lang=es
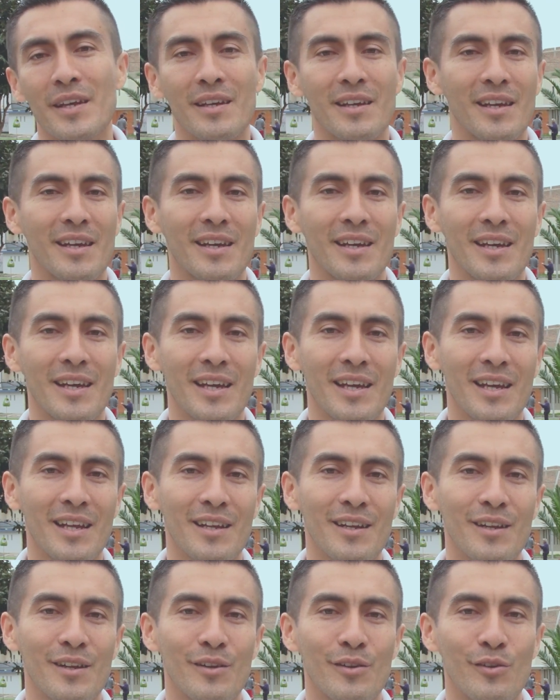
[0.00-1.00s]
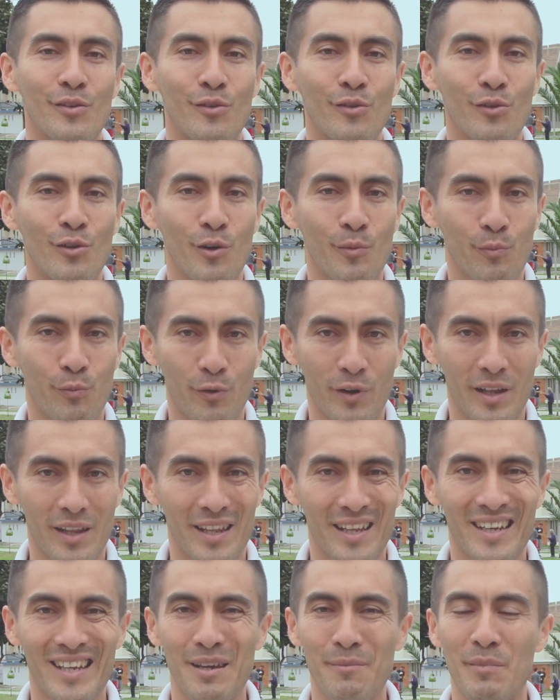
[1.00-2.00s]
Que él no
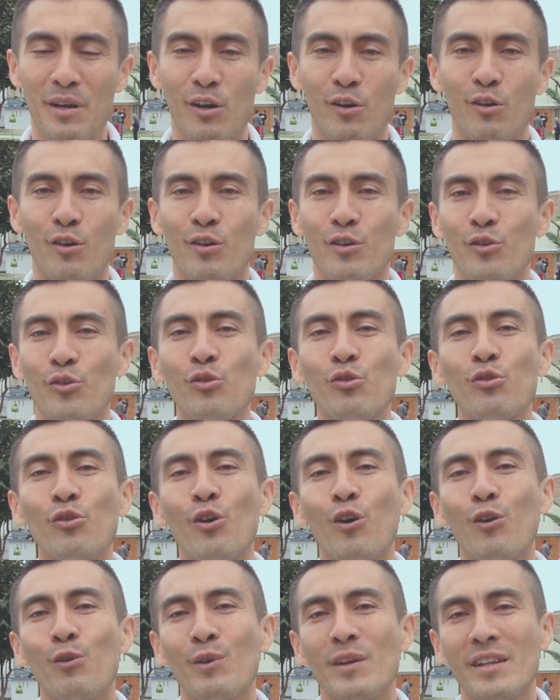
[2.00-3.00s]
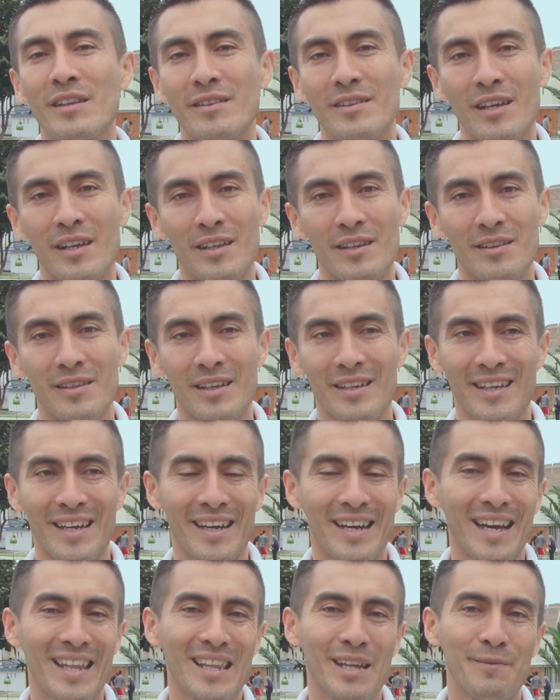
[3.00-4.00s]
puede, que mejor no lo intente, que
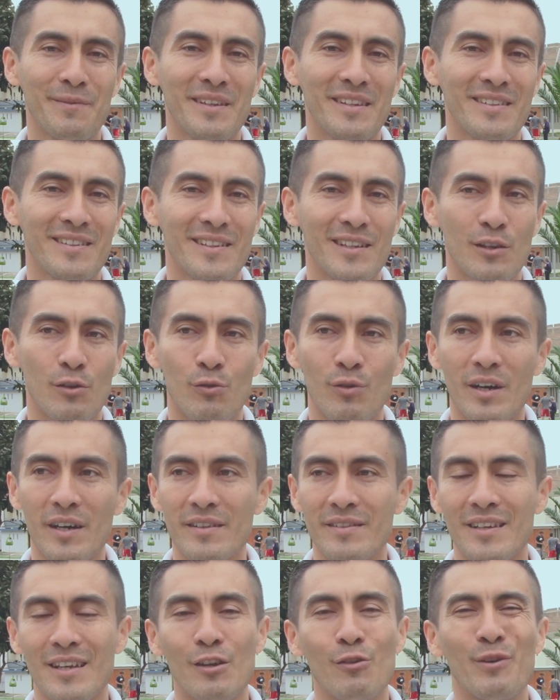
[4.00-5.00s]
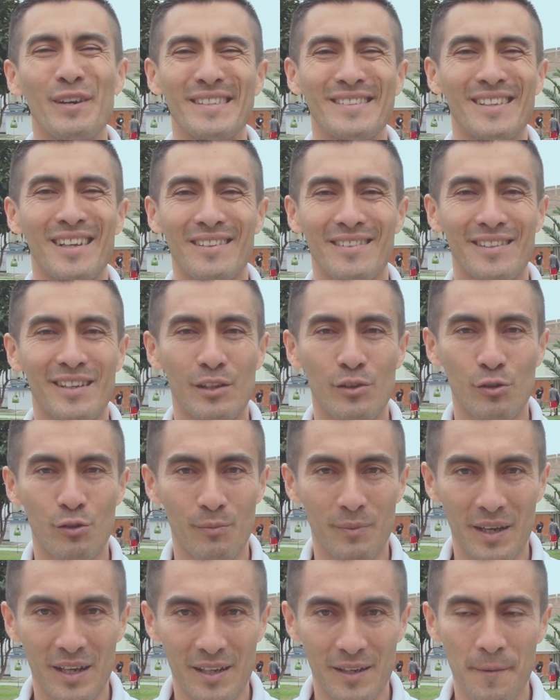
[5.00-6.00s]
cada vez que lo hace lo está
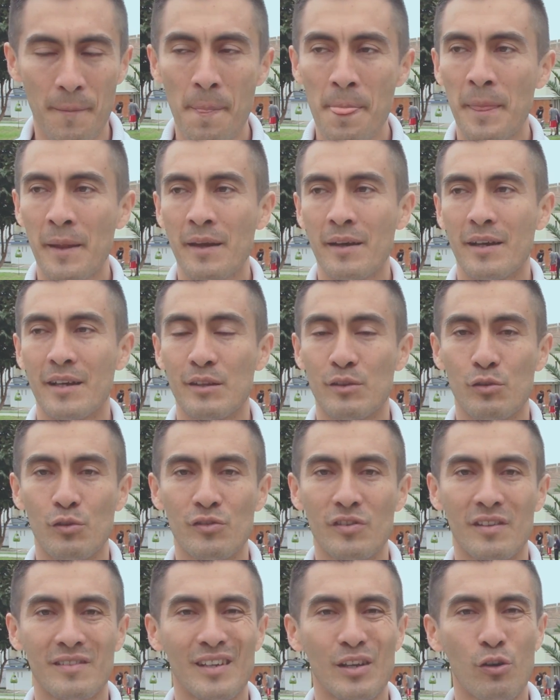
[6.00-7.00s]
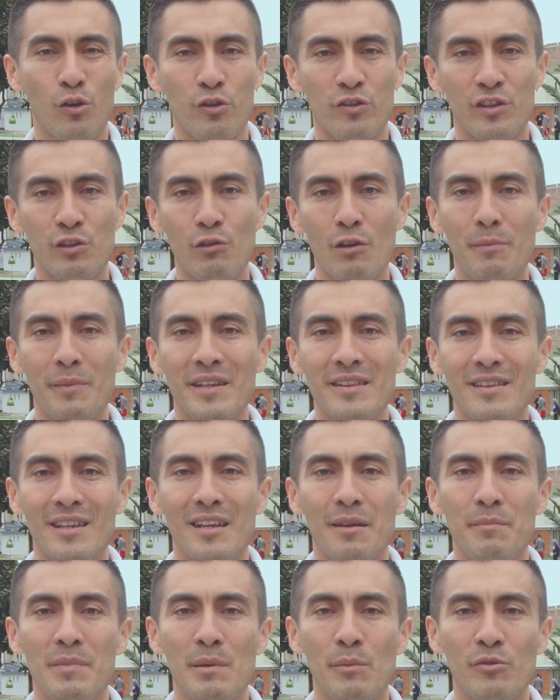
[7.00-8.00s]
haciendo mal. Entonces, si continuamente
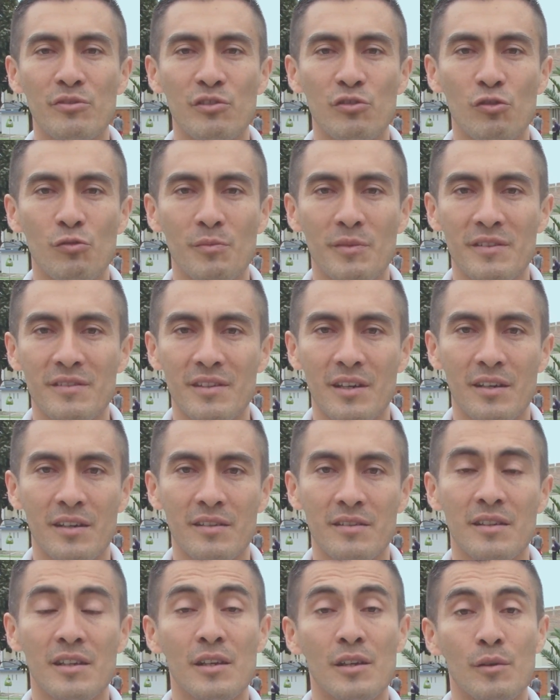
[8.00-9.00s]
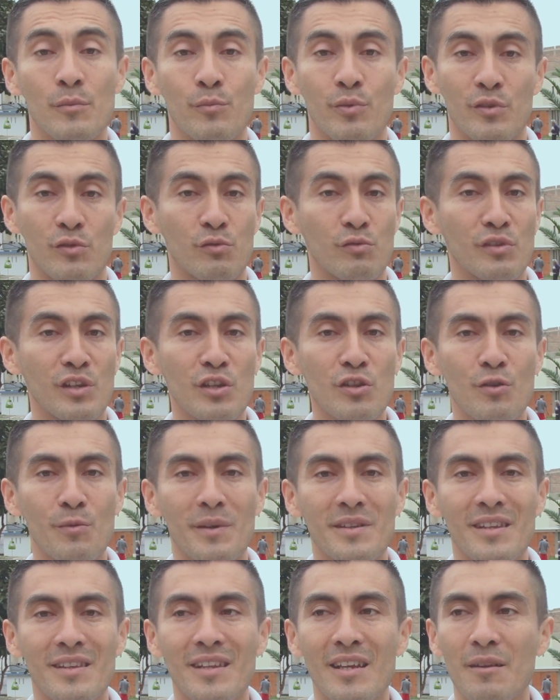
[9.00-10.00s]
le enviamos esos mensajes, pues tu niño
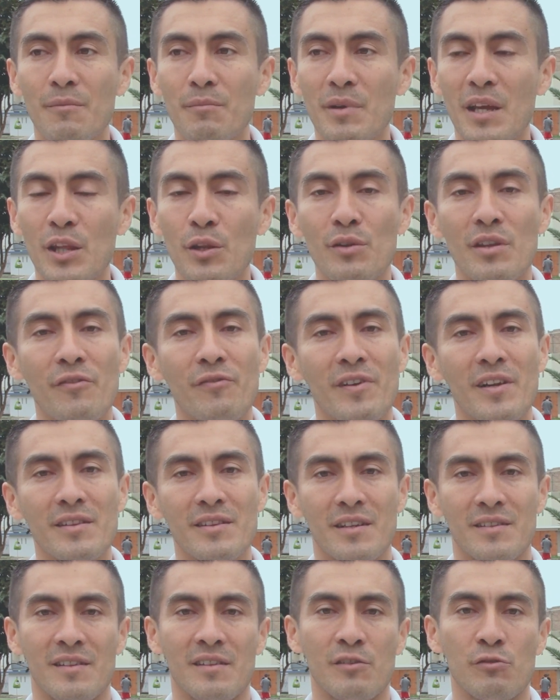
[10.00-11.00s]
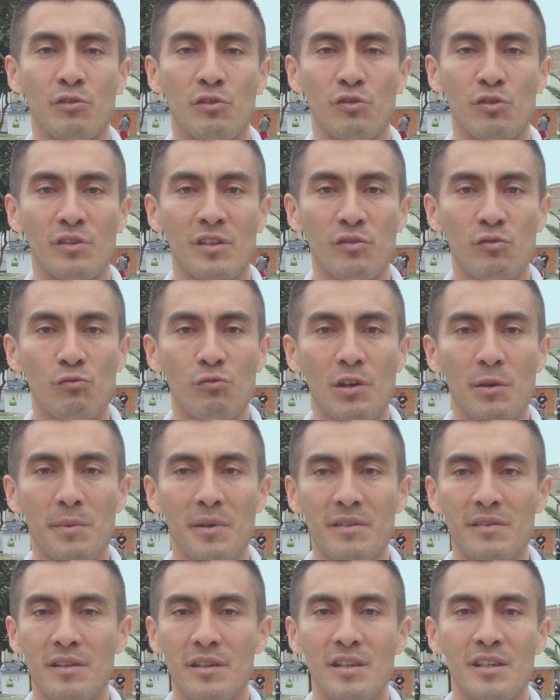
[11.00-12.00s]
va a tener miedo de enfrentarse a situaciones
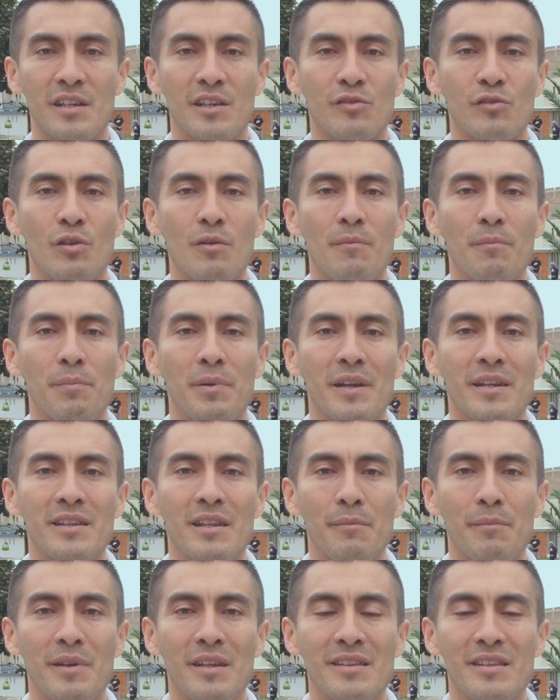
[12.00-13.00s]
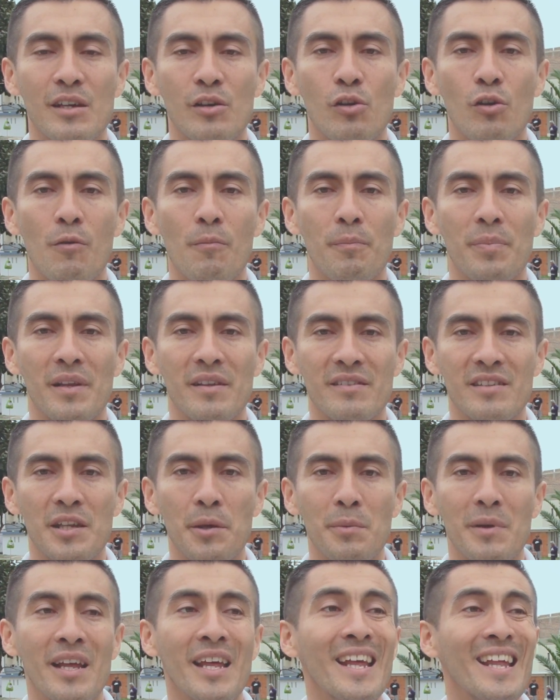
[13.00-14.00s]
nuevas y es completamente
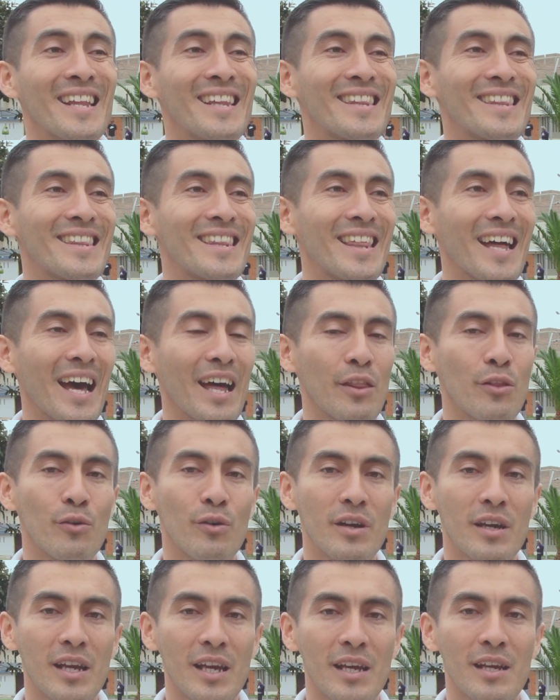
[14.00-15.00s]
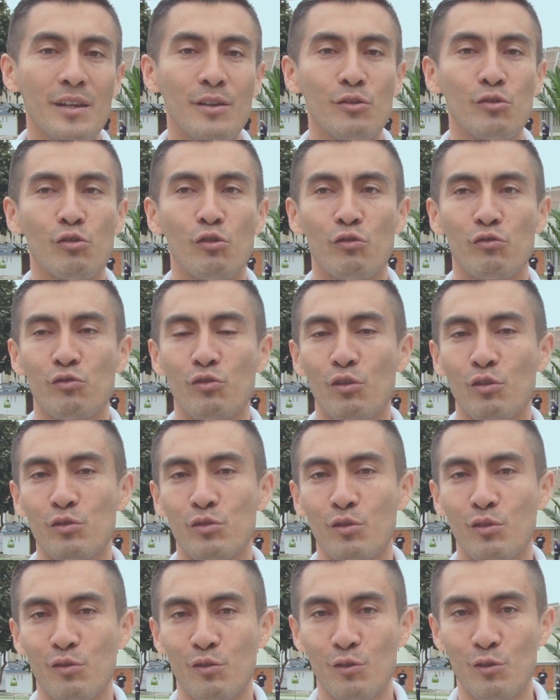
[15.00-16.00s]
comprensible, dado que
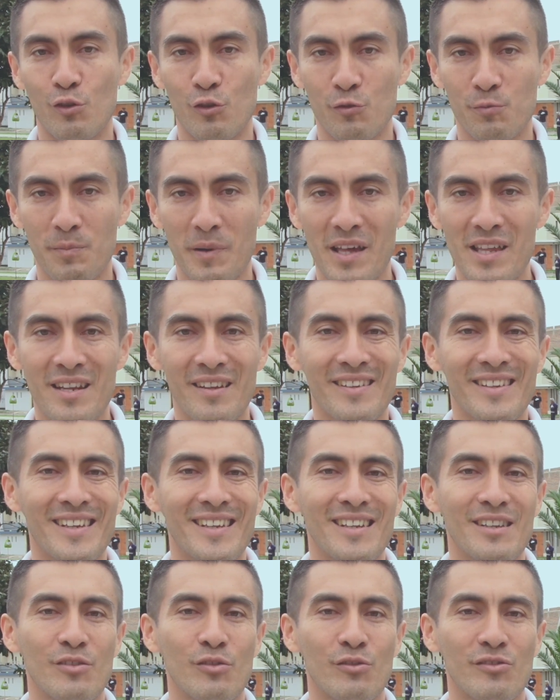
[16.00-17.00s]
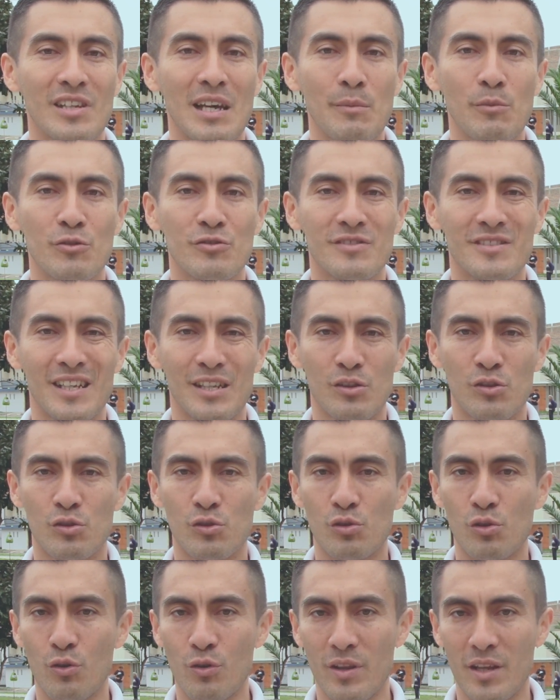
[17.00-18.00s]
nosotros, los padres quienes gozamos de
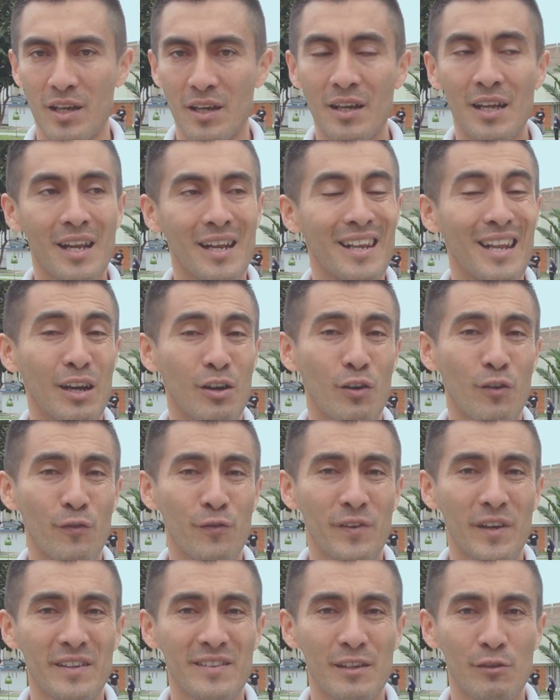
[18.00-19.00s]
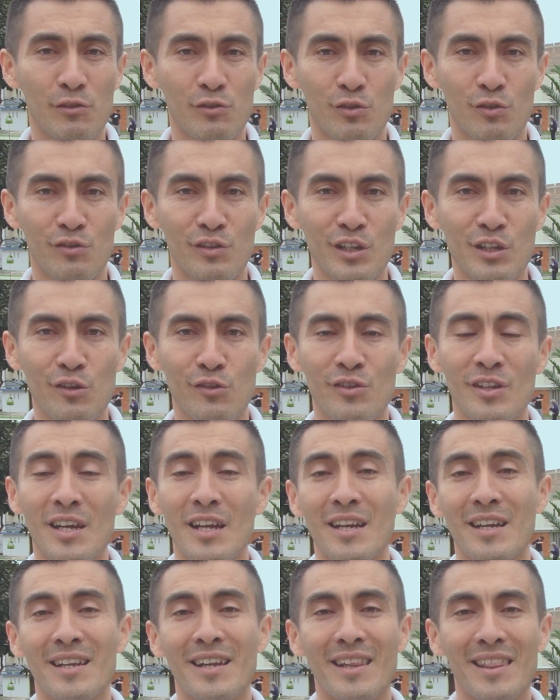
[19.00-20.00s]
toda la confianza en nuestros niños,
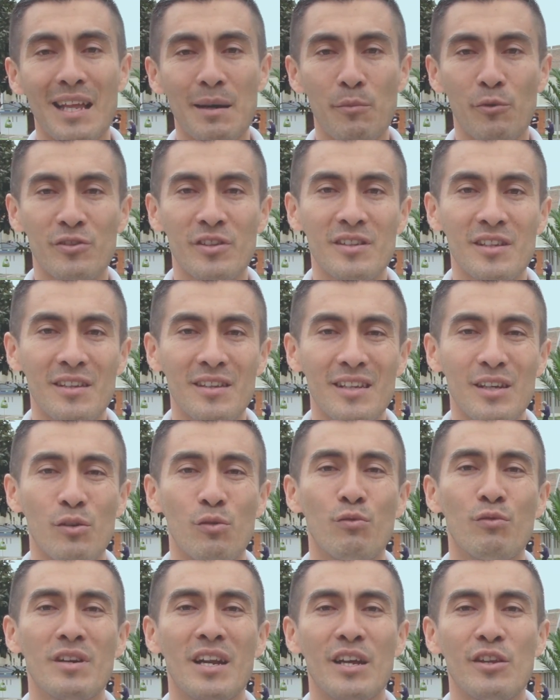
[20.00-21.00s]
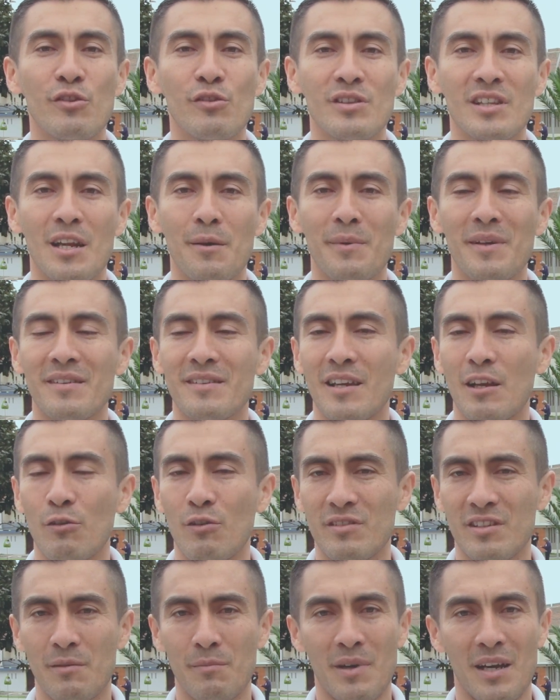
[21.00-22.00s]
les damos a entender una y otra vez que
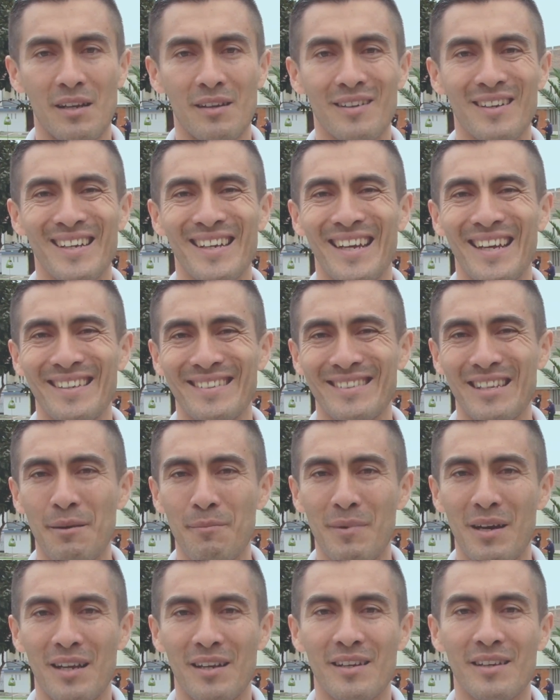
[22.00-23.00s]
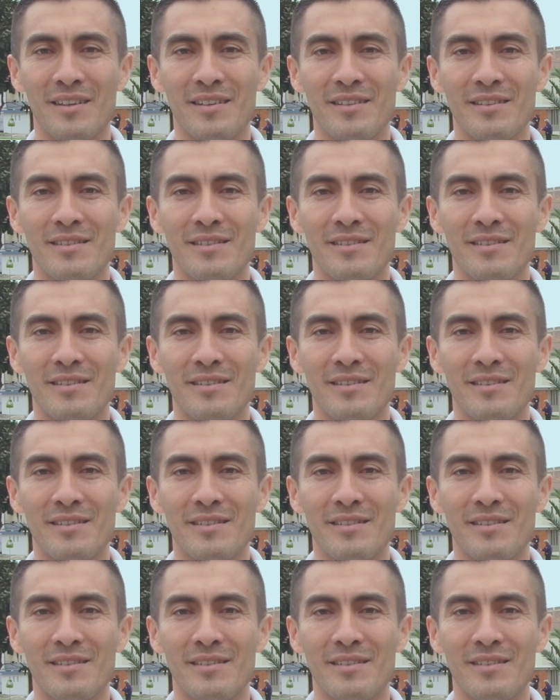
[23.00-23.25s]
lo hace mal, que está mal.